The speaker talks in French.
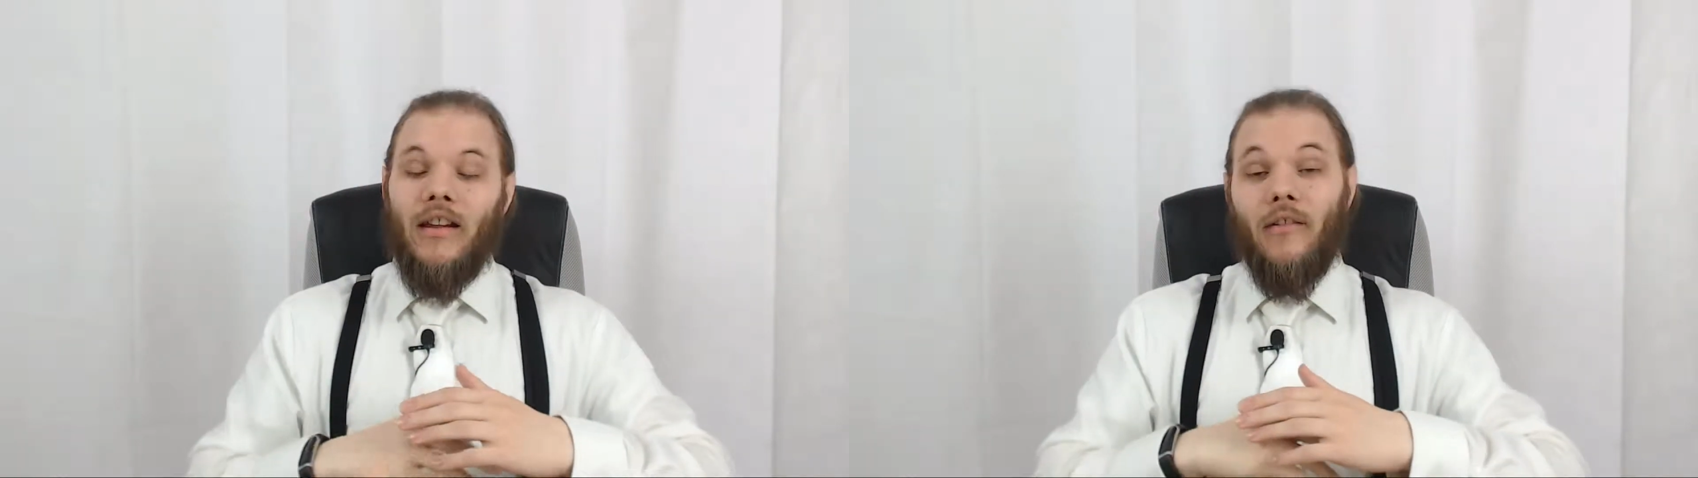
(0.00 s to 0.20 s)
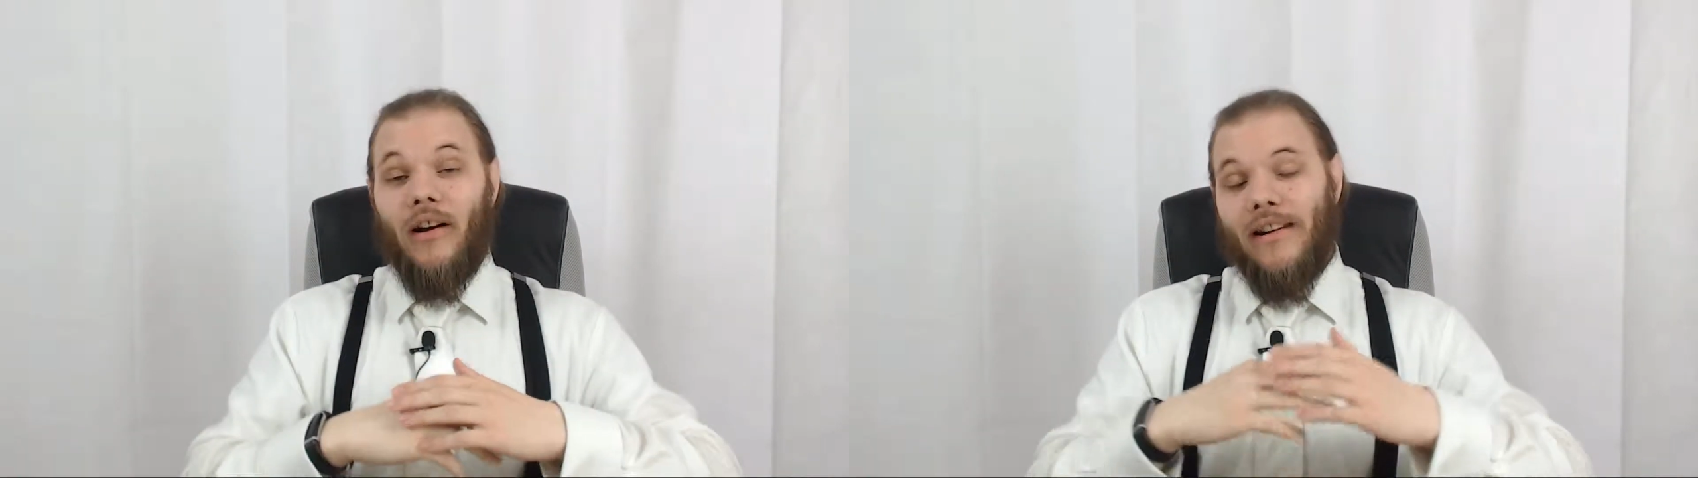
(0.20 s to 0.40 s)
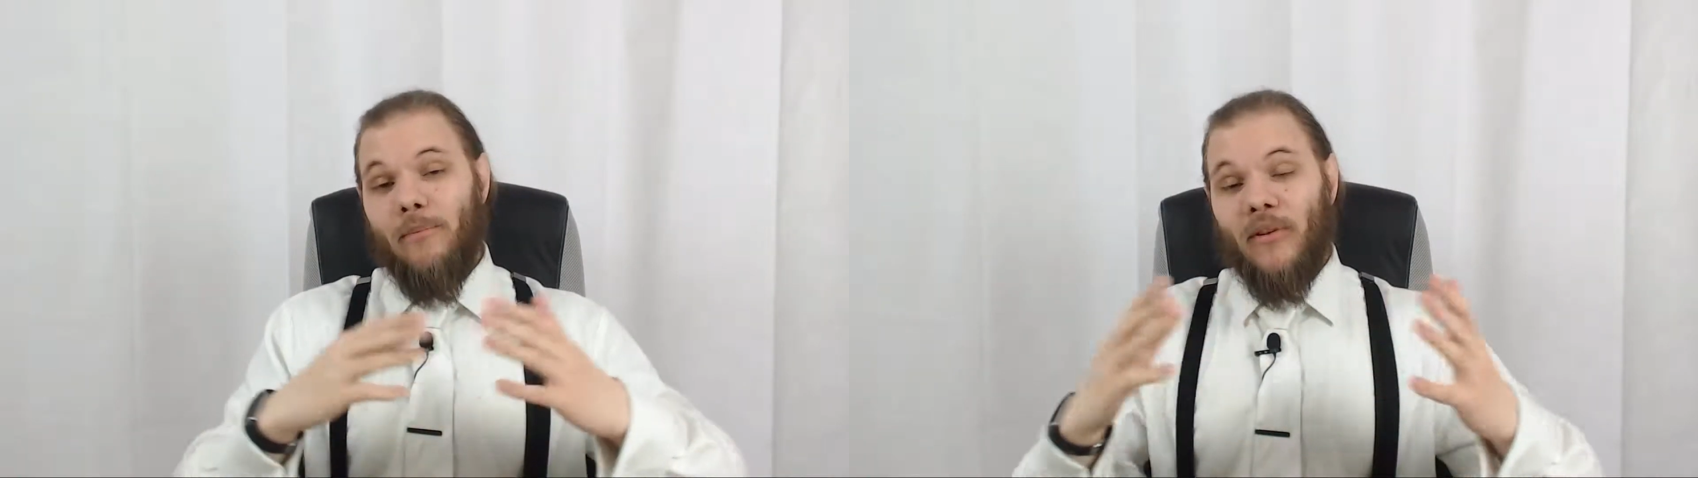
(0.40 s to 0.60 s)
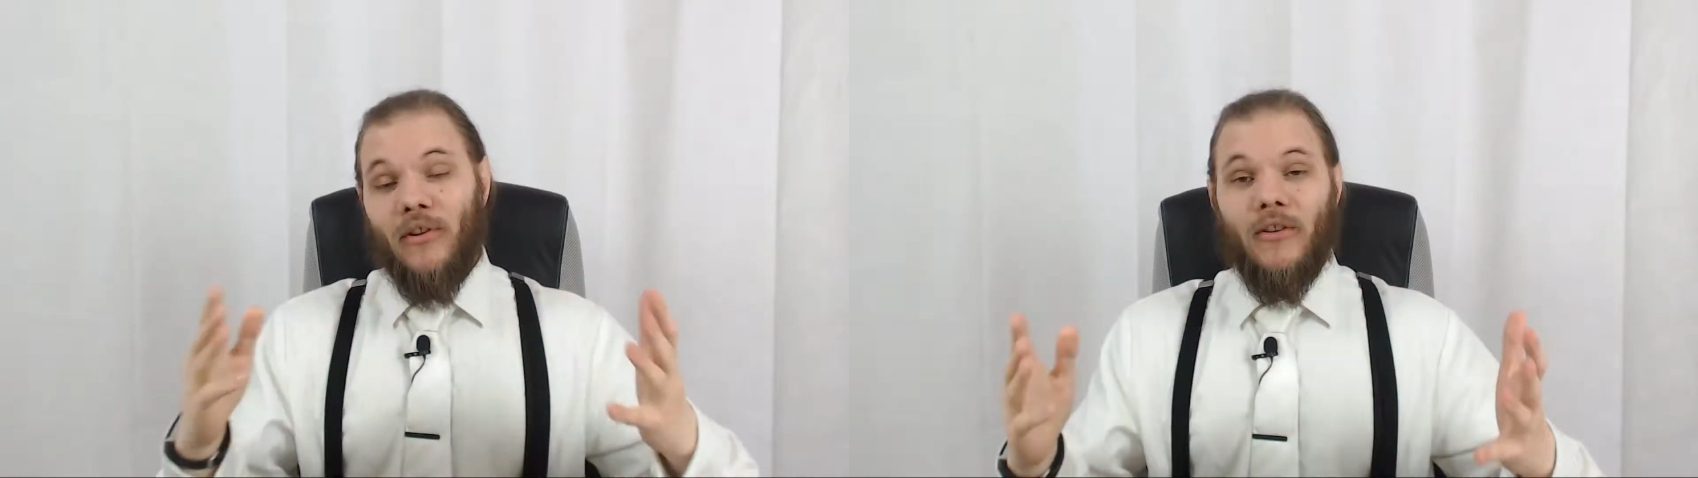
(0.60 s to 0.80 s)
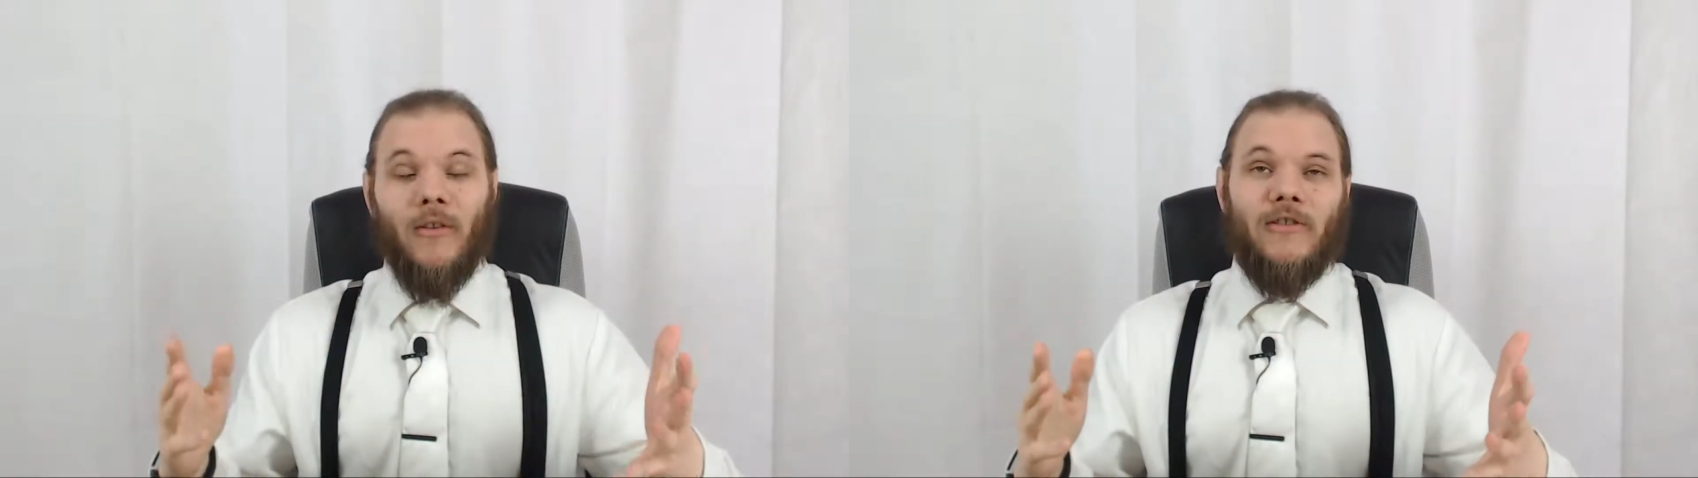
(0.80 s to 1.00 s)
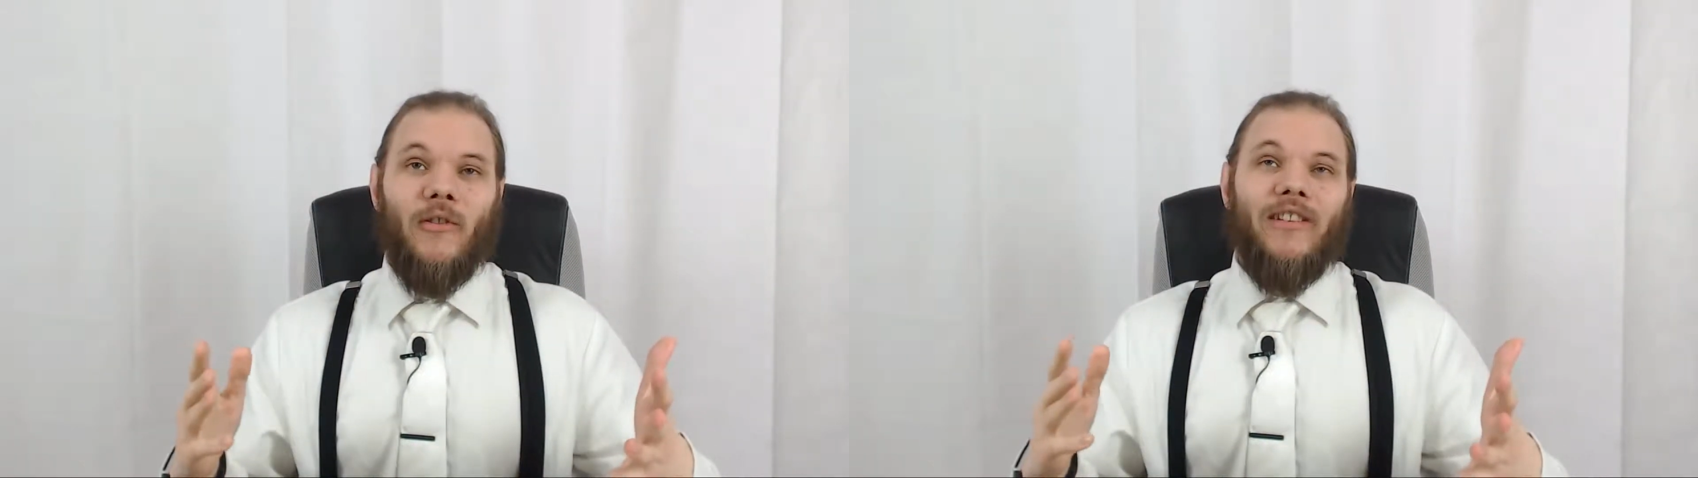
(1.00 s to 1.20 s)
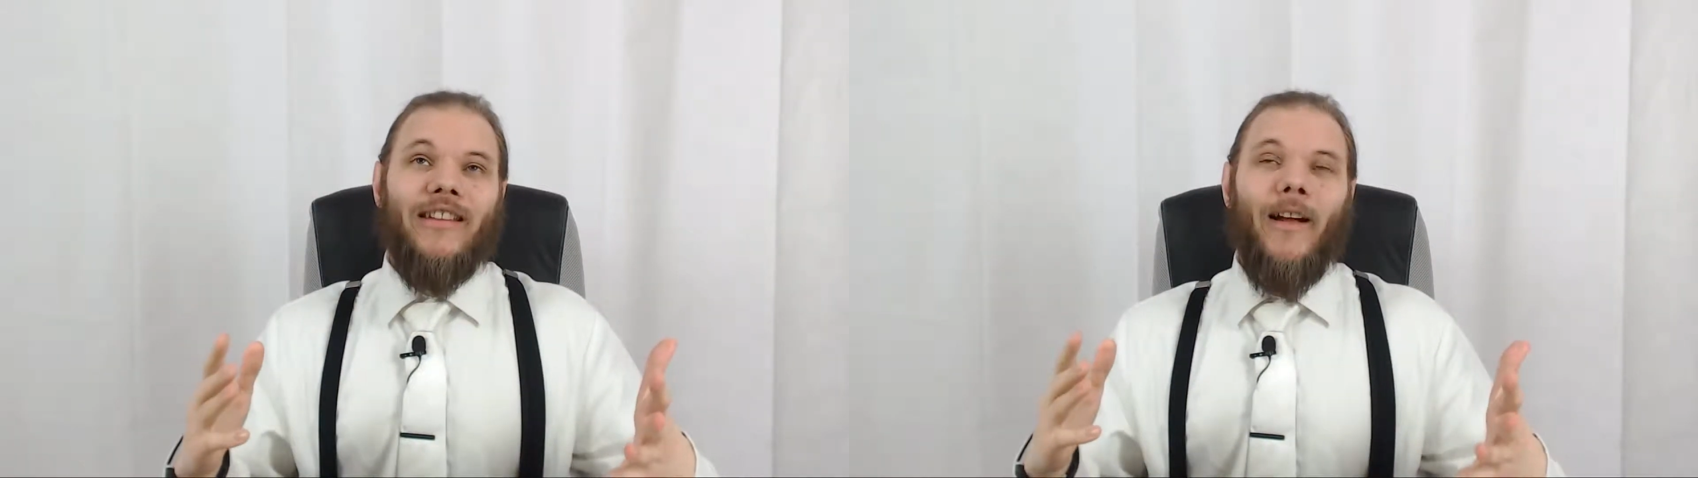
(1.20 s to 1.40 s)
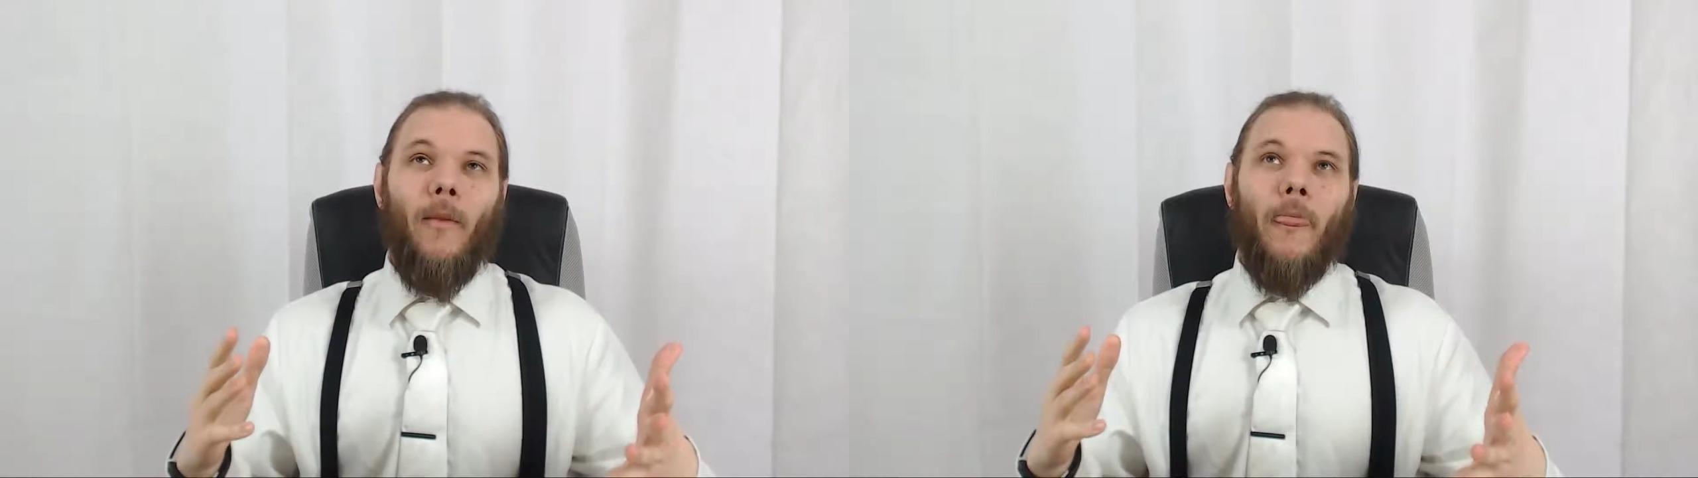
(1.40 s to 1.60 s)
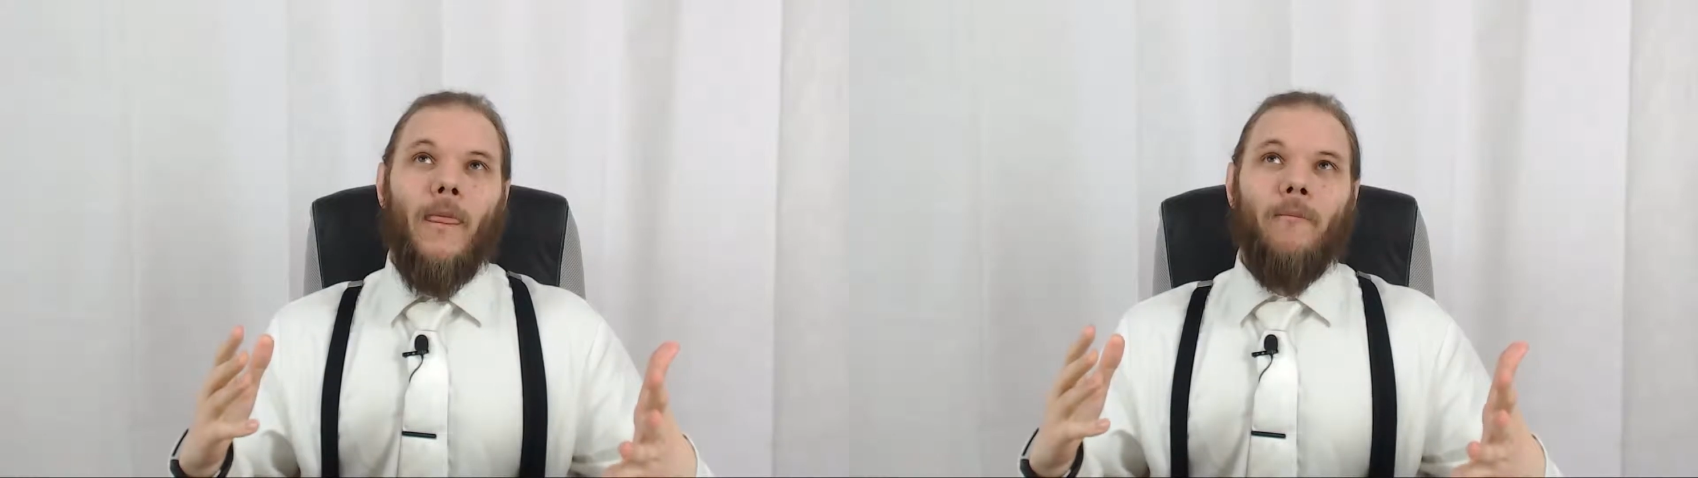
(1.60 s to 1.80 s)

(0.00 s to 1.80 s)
Et voilà, l'épisode, j'ai envie de dire,